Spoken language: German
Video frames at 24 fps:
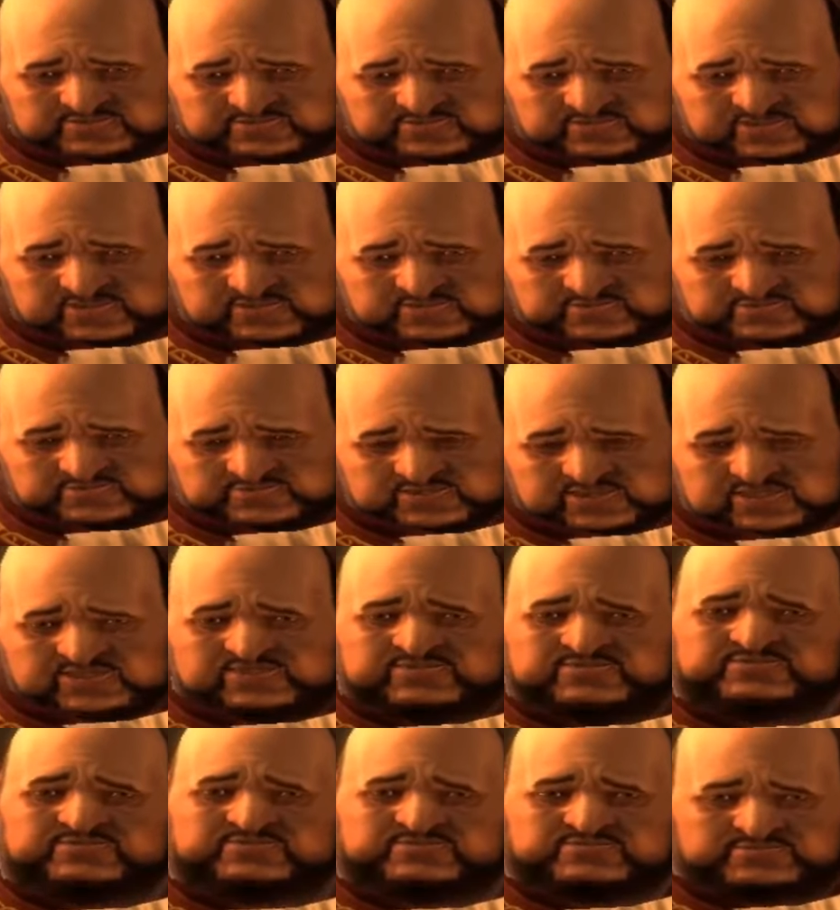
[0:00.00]

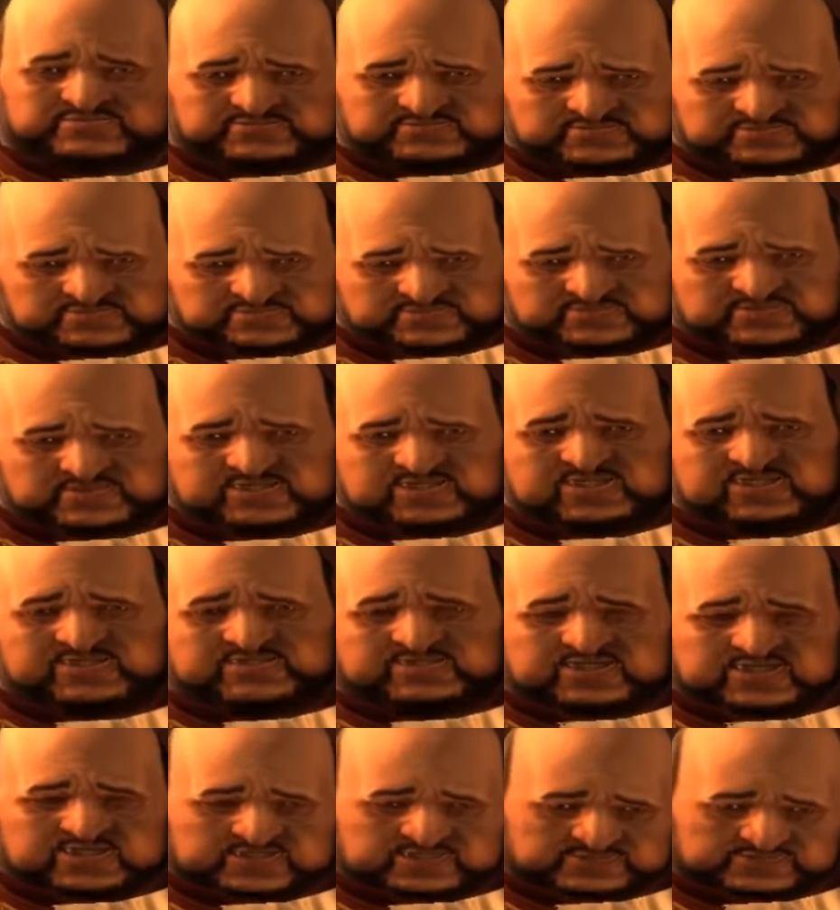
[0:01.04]
Stitus
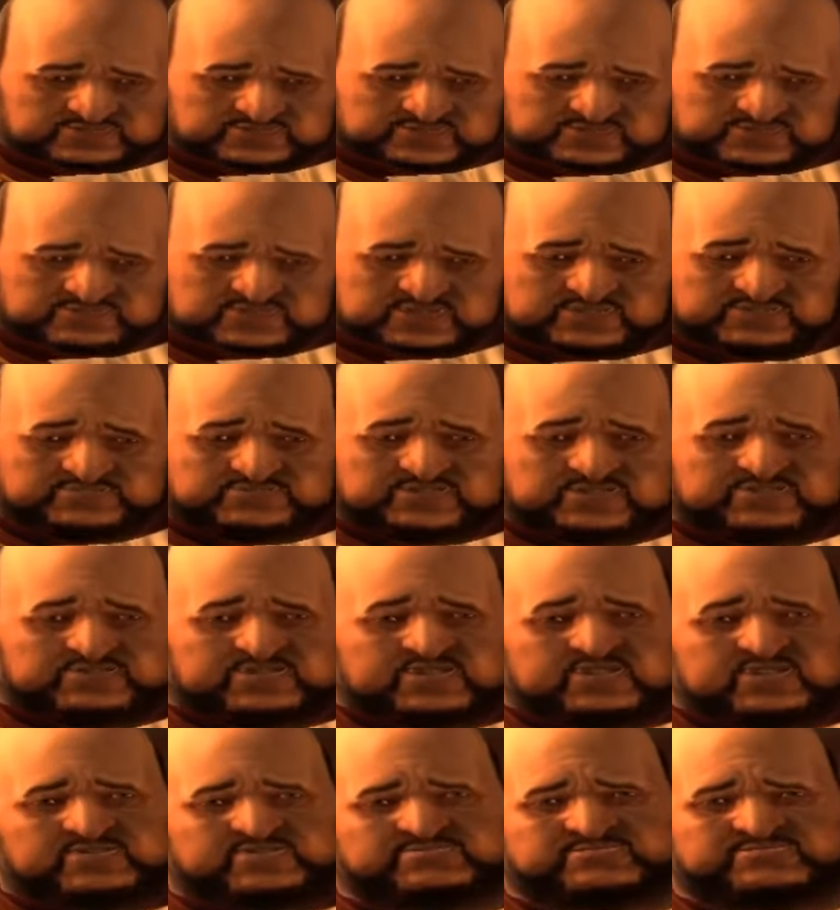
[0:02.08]
Blumfold,
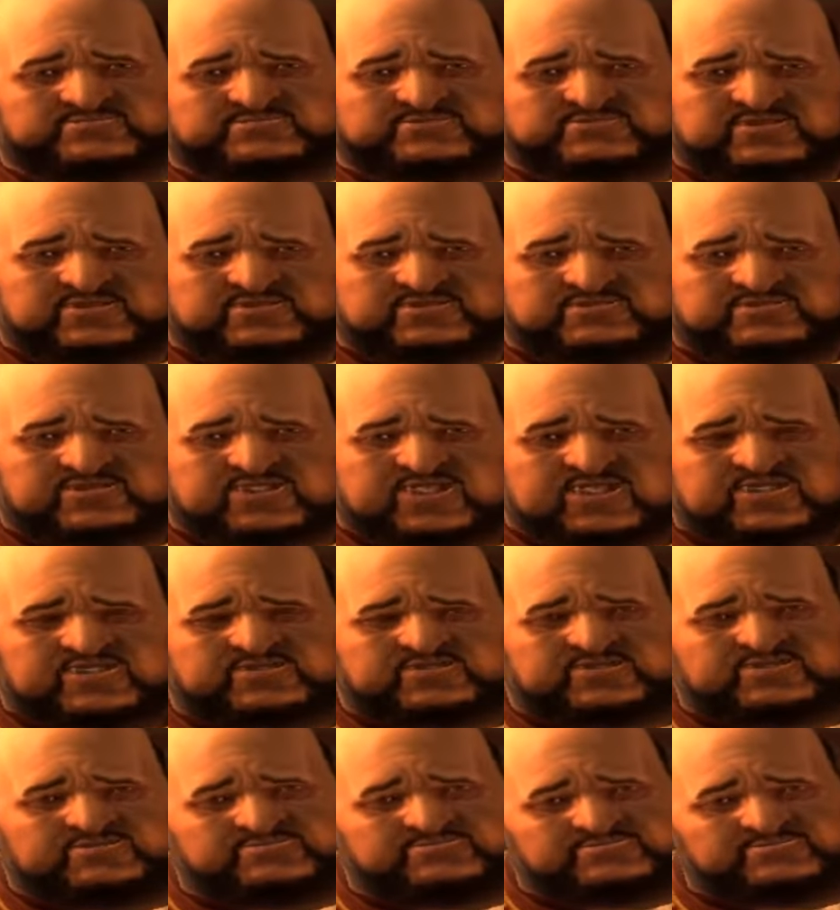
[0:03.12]
Kommandant der
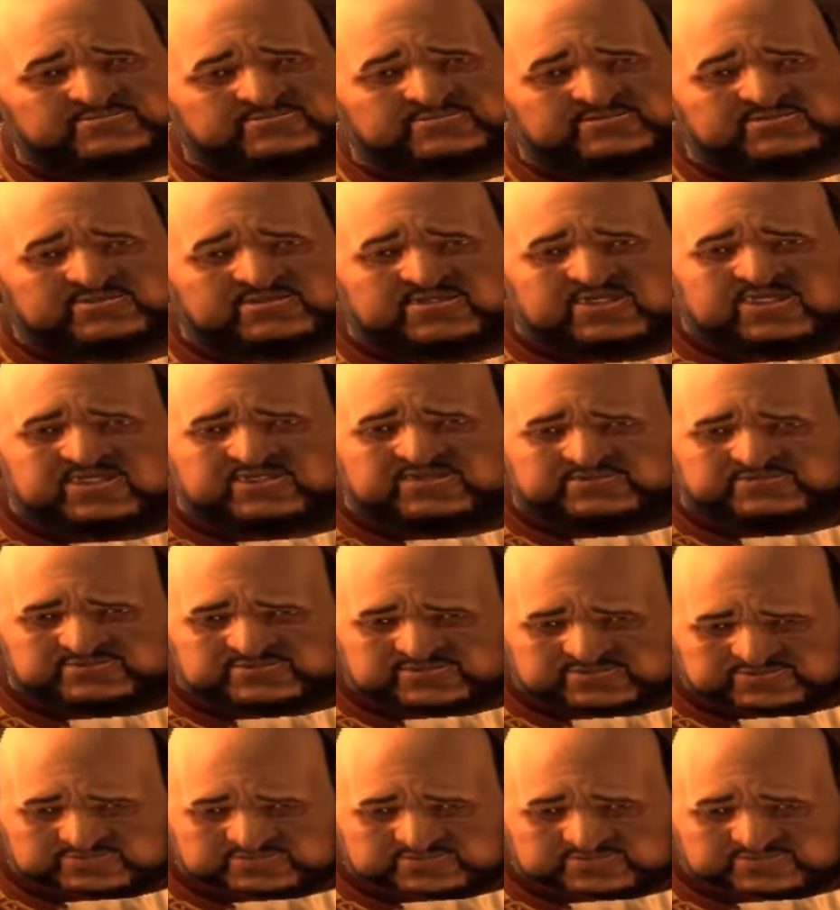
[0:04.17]
Festung, in die ihr auf
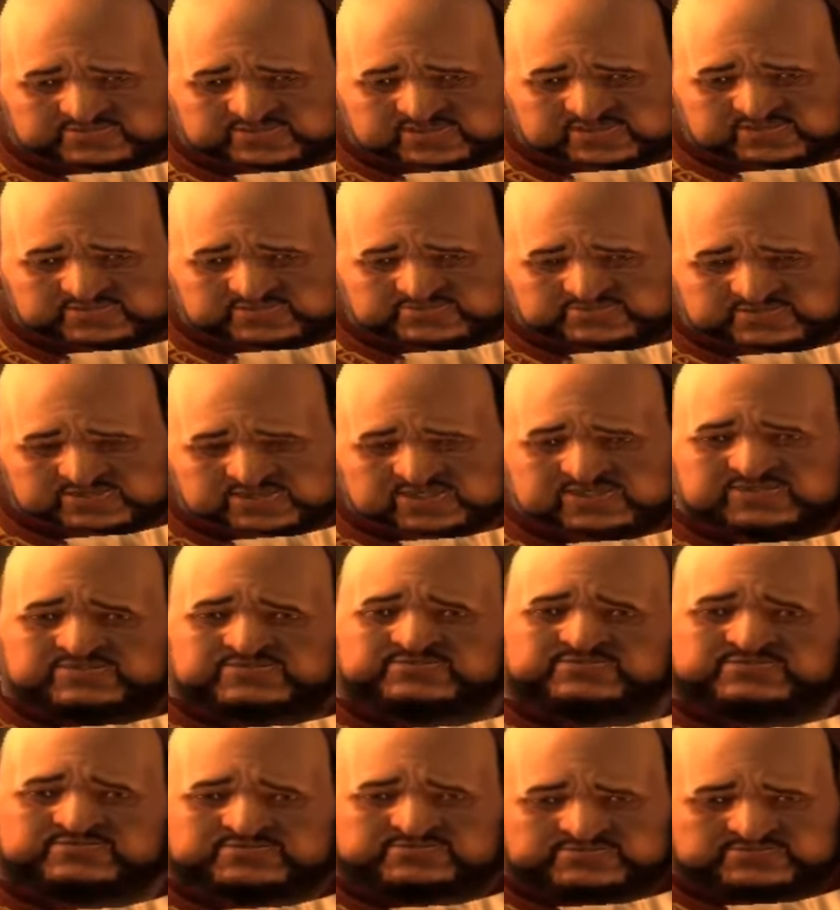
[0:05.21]
so
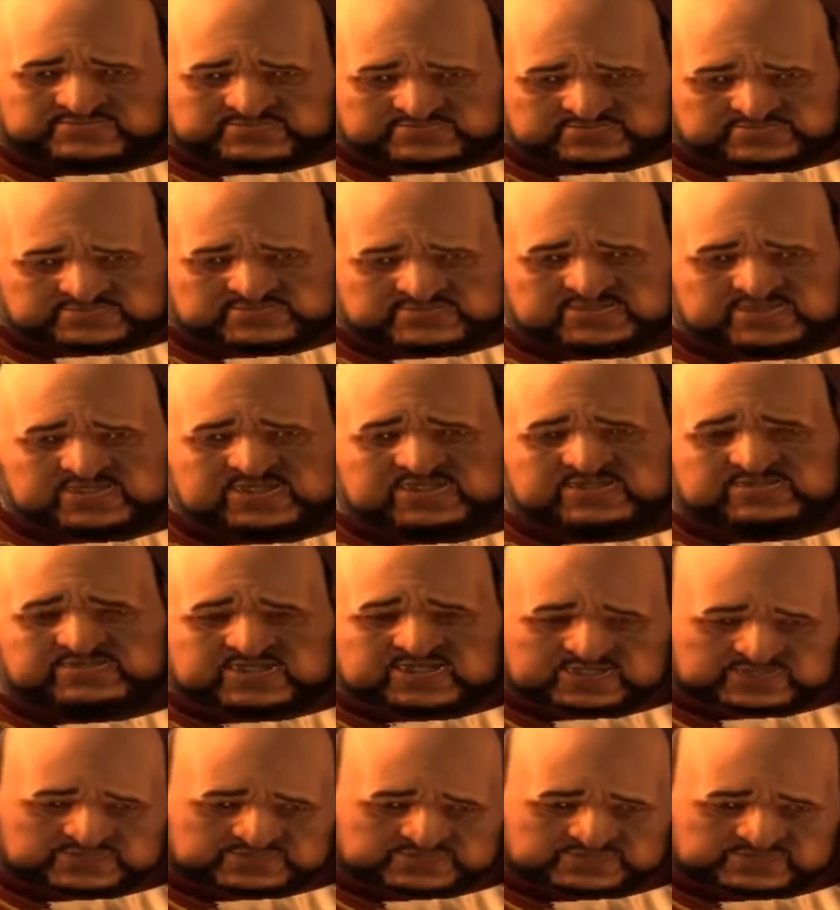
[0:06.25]
rüpelhafte
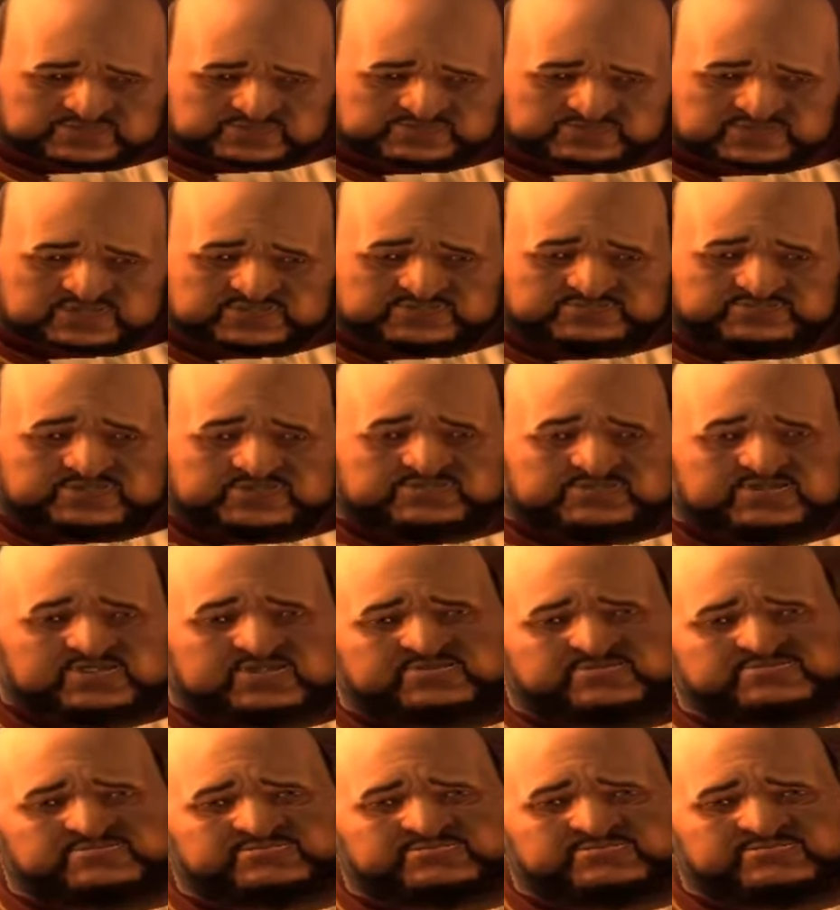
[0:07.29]
Weise eingedrungen
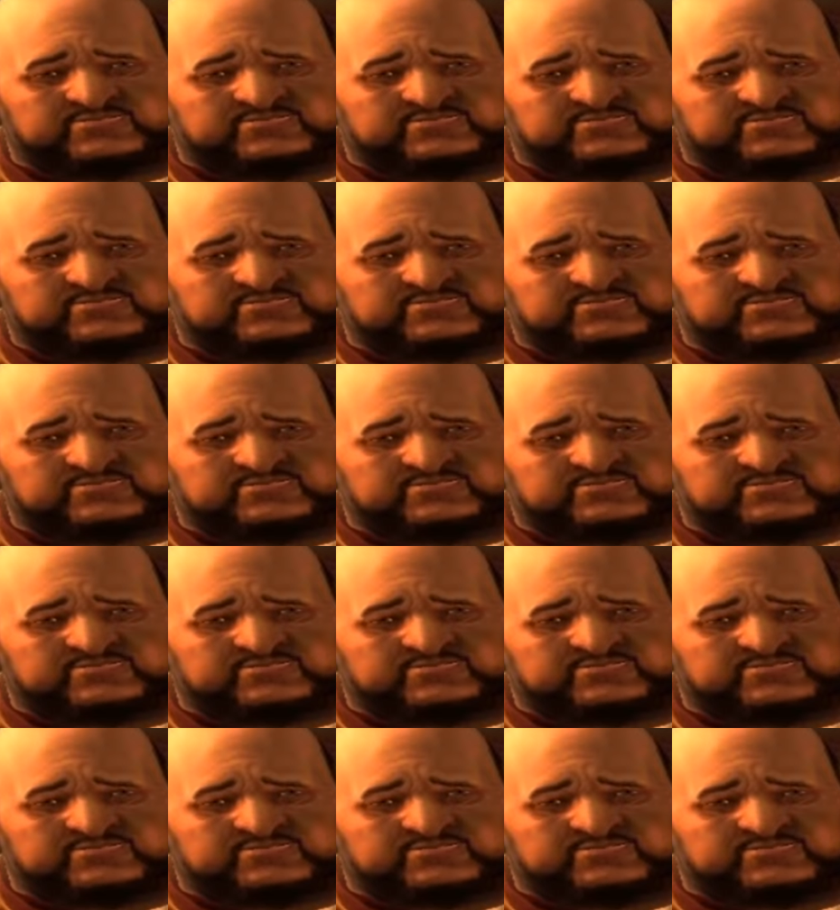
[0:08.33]
seid.